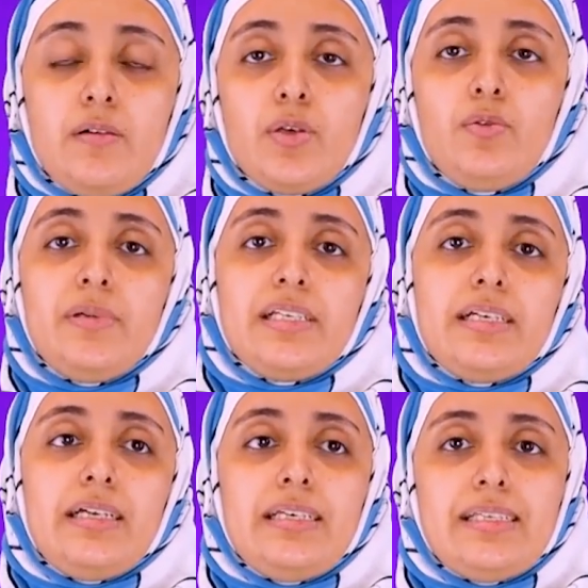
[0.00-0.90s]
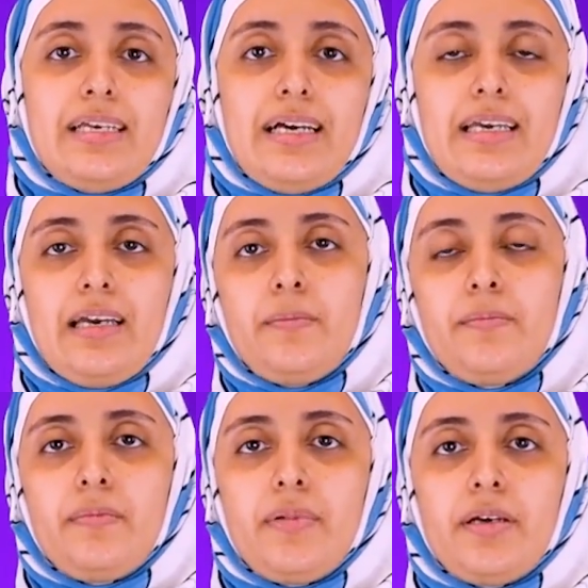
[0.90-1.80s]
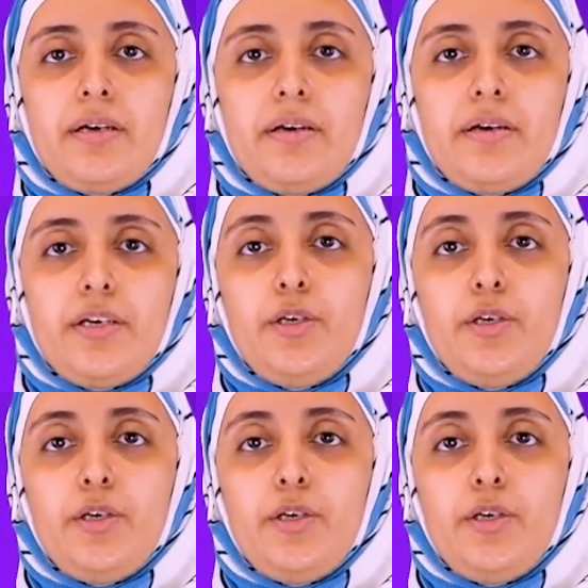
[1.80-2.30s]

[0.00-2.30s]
عاوز أقول مثلا الساعة كام آه،